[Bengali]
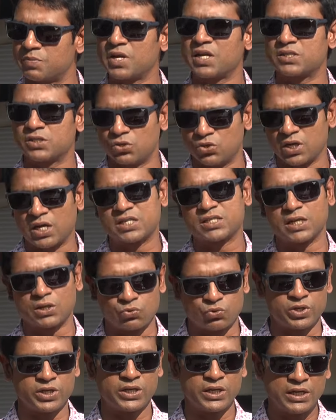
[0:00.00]
আমরা আসলে আশা
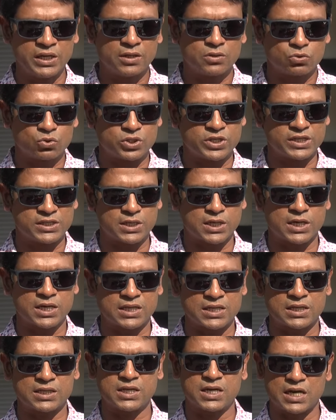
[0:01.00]
করি তো সেই
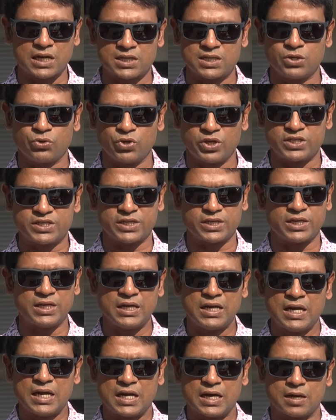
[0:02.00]
জায়গাটায় তাদের ঘাটতি রয়েছে
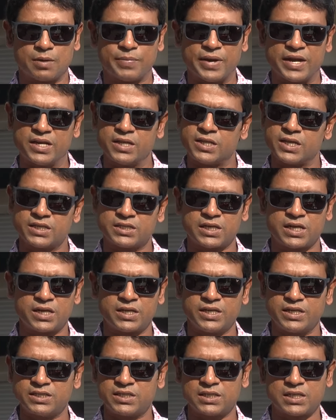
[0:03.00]
আর বাইরে থেকে যারা
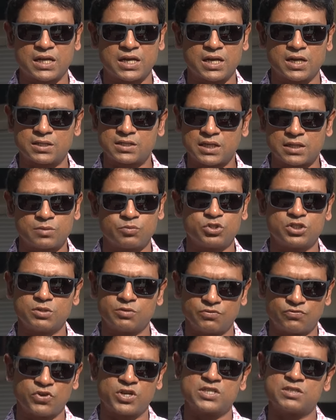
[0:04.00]
গিয়েছে তারা তাদের মধ্যে
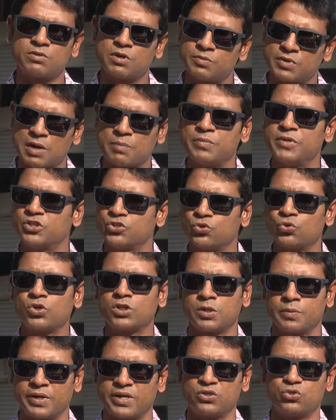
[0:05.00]
যেমন ফর এক্সাম্পল আমি নাম মেনশন
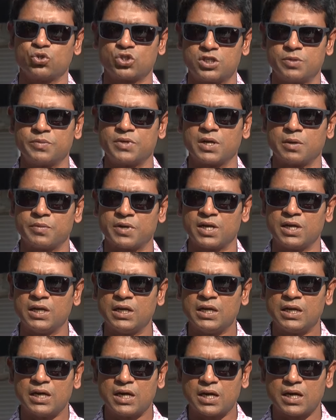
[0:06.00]
করতে পারি জসিমকে আমরা
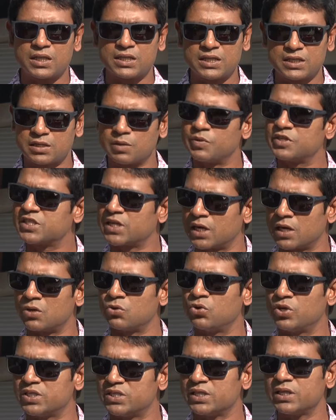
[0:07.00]
তিনটা ম্যাচ
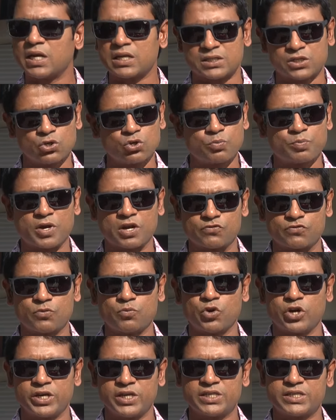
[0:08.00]
খেলানো হয়েছে আশানুরূপ পারফর্ম
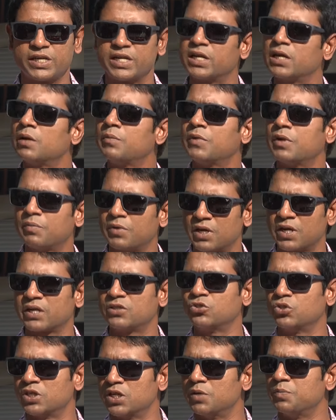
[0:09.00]
হয়নি সেখানে আমরা আবার
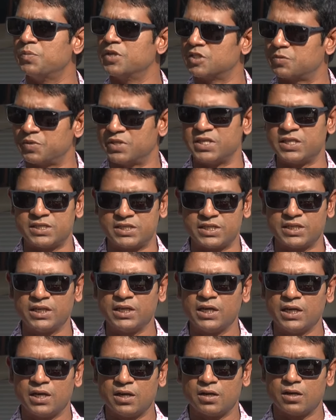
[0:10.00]
একজনকে রিপ্লেসমেন্ট দিচ্ছি
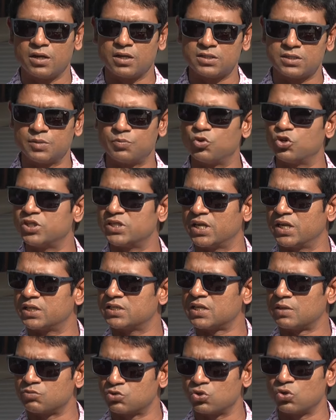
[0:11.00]
যে বরিশালের
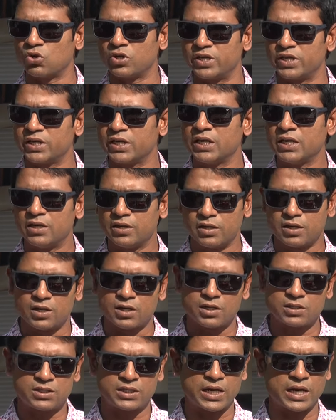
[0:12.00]
শামসুল অনিক
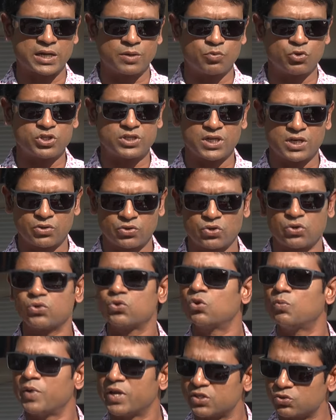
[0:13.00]
যে আগে বরিশালের
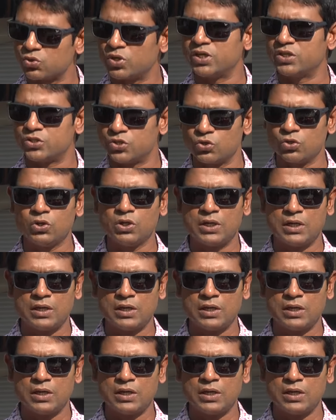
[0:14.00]
অনেকগুলো ম্যাচও খেলেছিল